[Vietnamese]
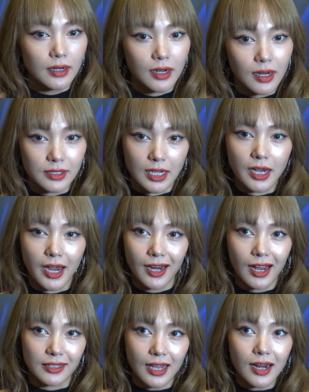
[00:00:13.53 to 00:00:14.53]
nên là chị nghĩ
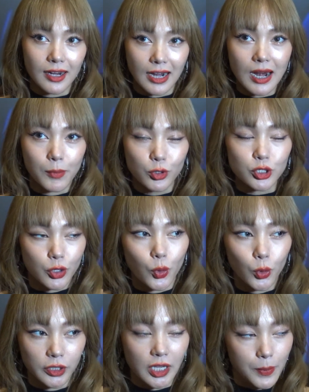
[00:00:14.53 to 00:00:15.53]
là chắc là đã làm cái trò
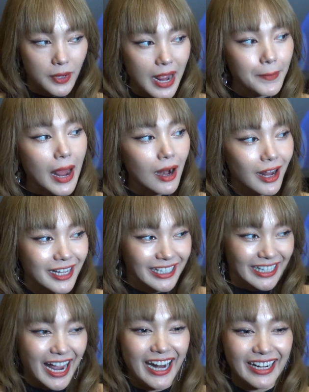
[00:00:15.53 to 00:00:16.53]
đùa thì chị mới dám đăng lên
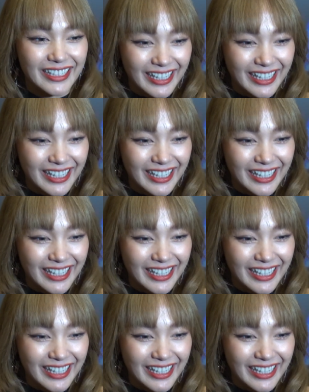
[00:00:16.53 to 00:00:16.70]
như thế